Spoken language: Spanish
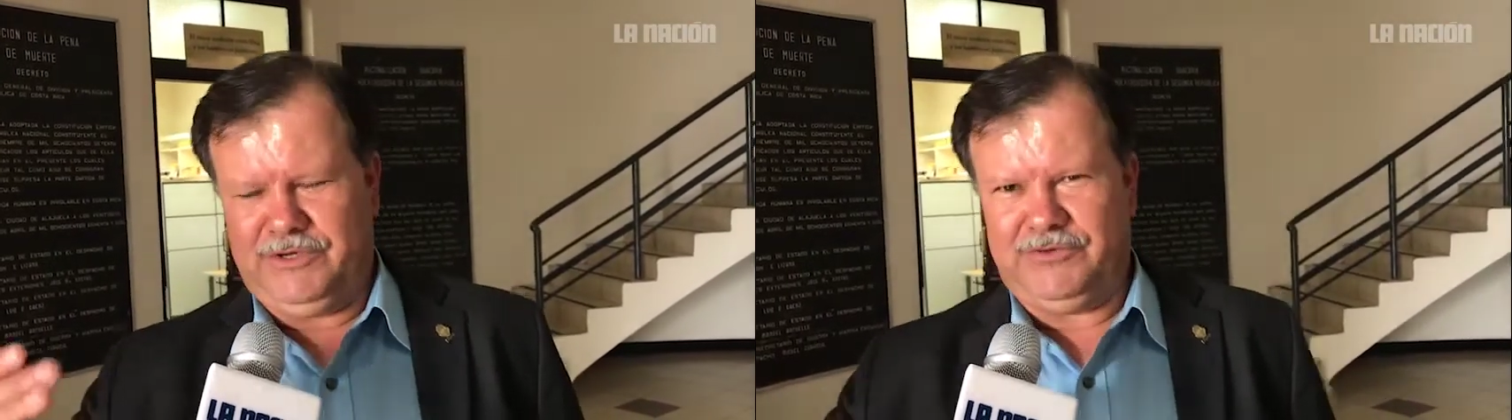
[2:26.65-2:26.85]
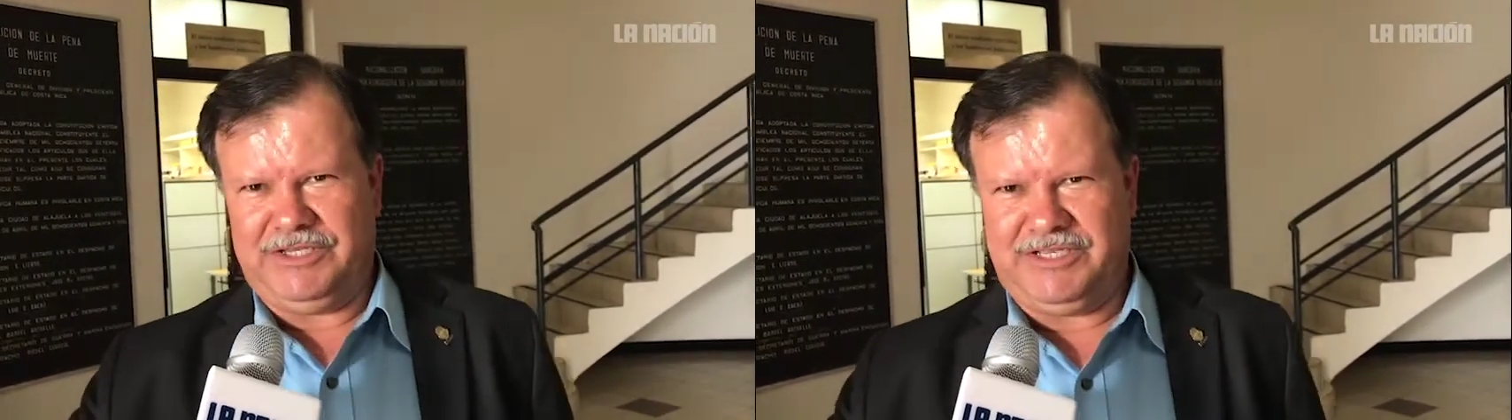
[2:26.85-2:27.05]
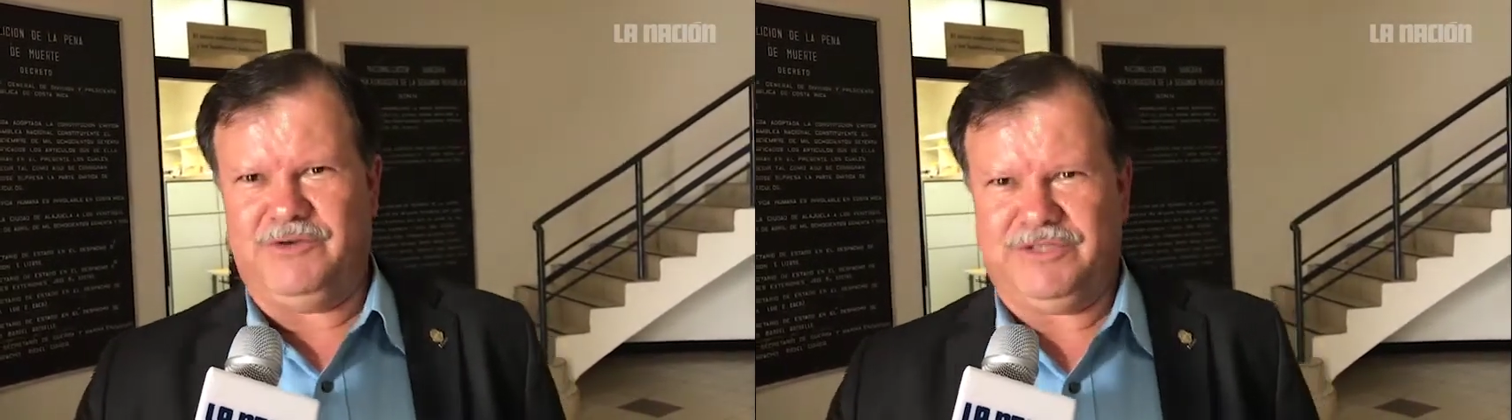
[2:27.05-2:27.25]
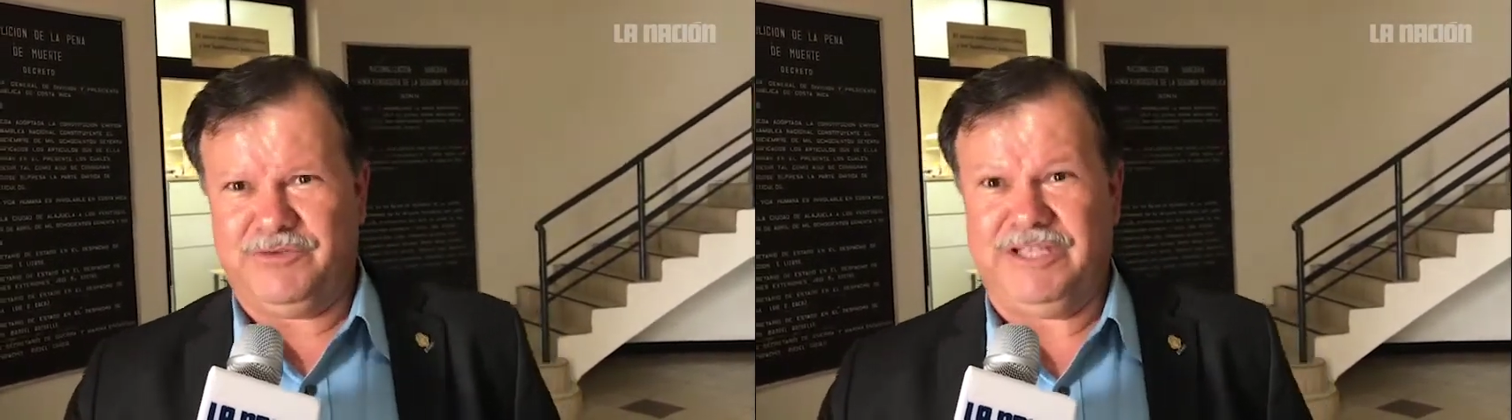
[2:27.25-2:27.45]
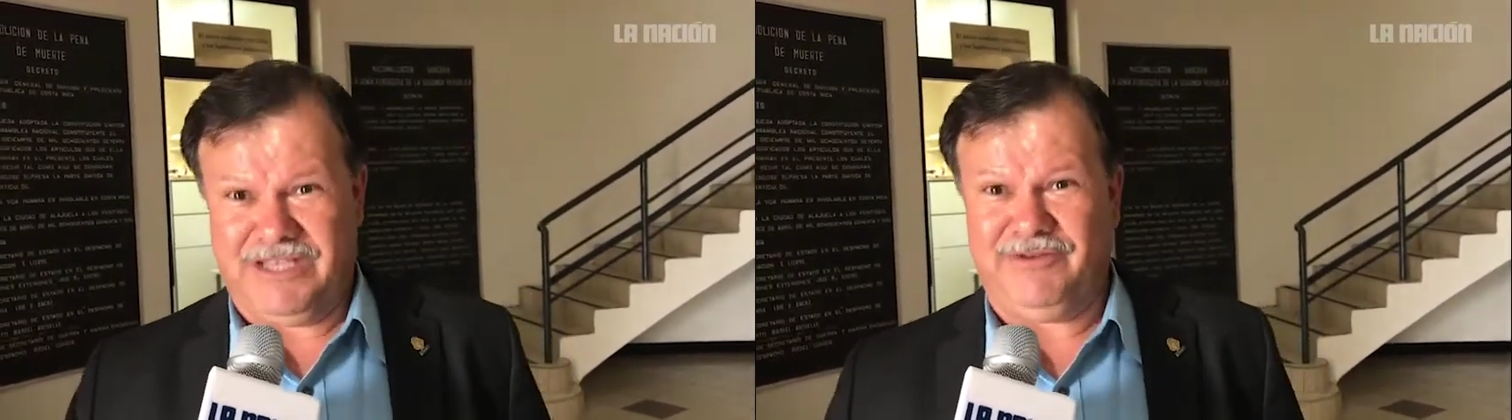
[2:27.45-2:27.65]
en los estados
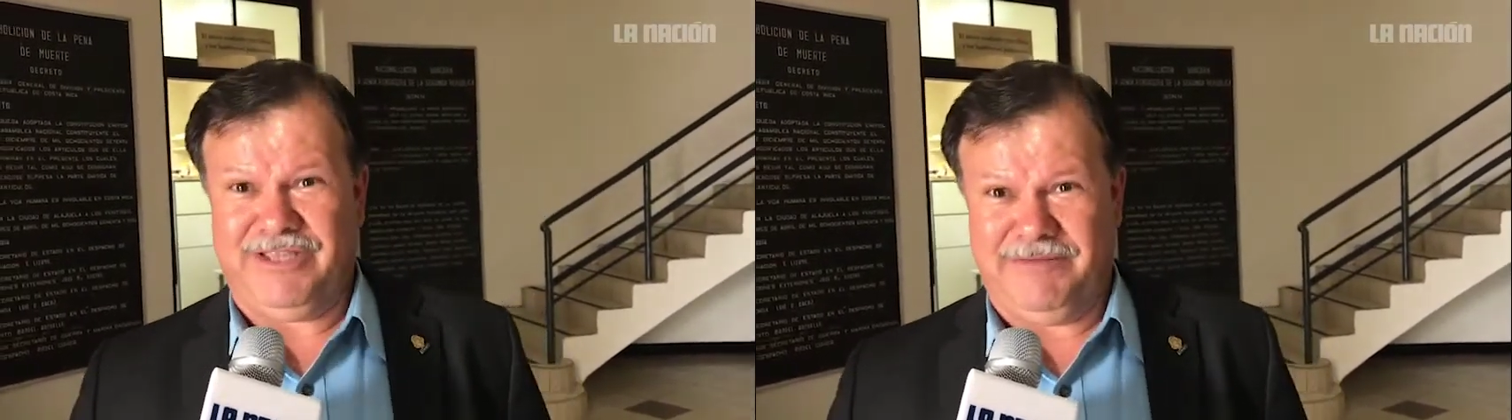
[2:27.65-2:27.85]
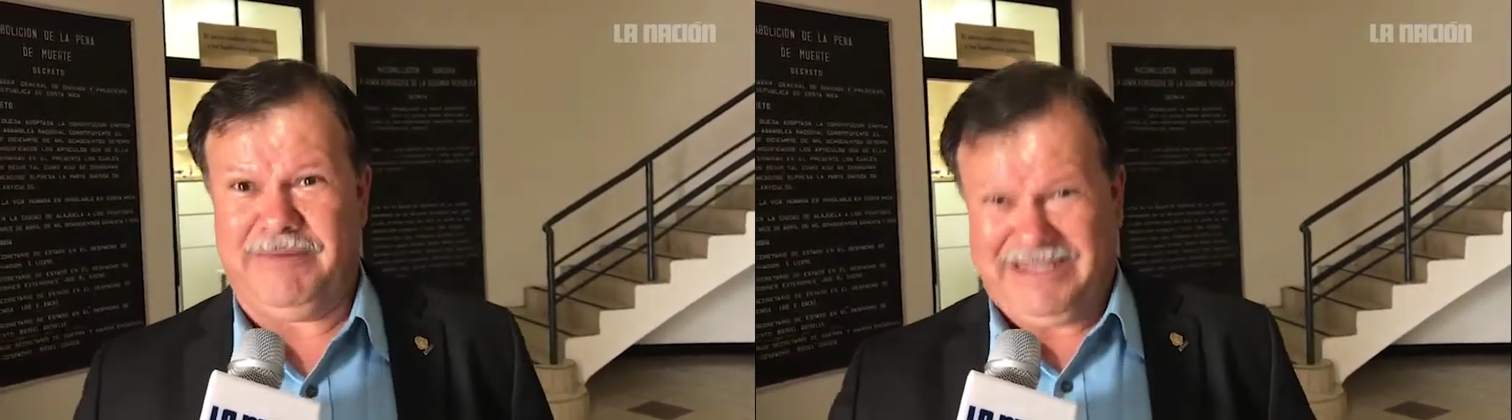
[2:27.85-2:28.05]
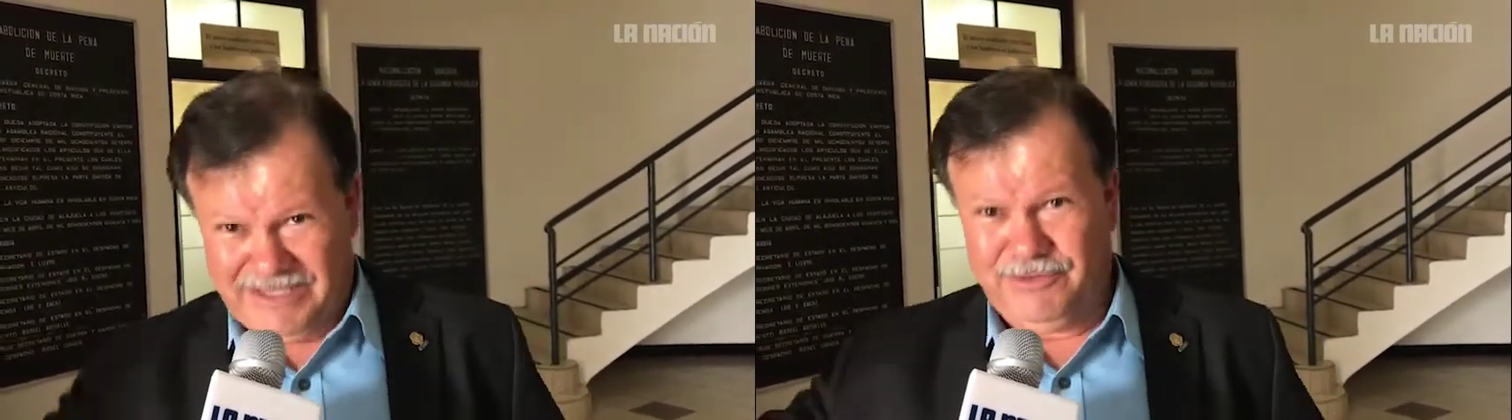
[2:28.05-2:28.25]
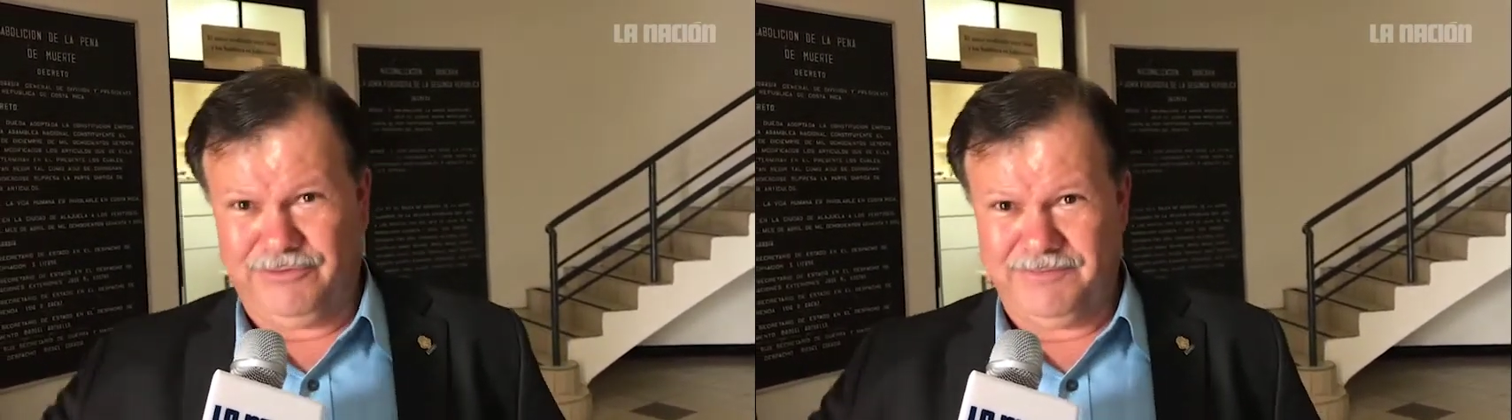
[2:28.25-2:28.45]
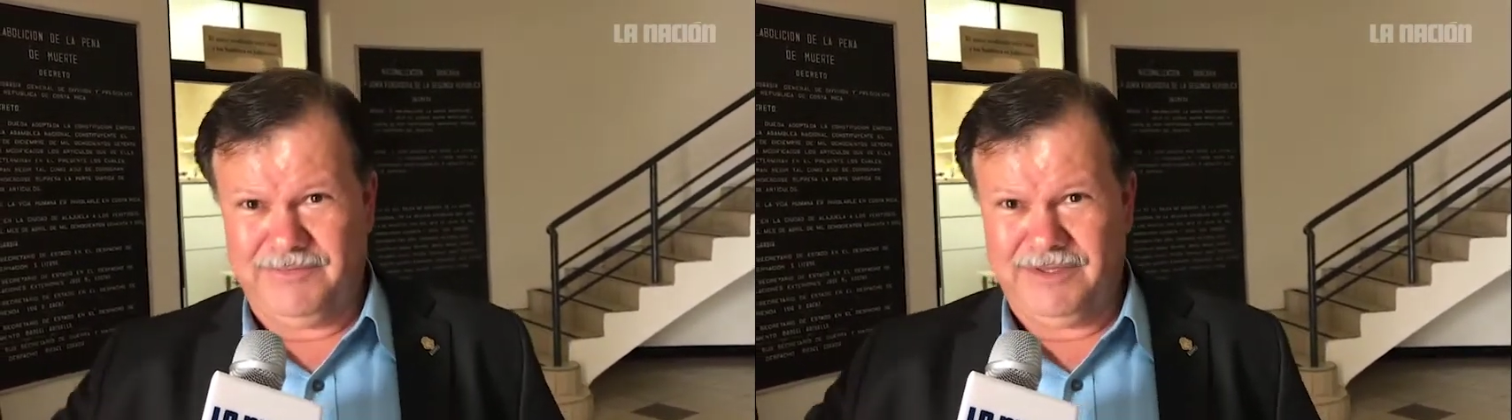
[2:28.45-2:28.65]
auditados del partido,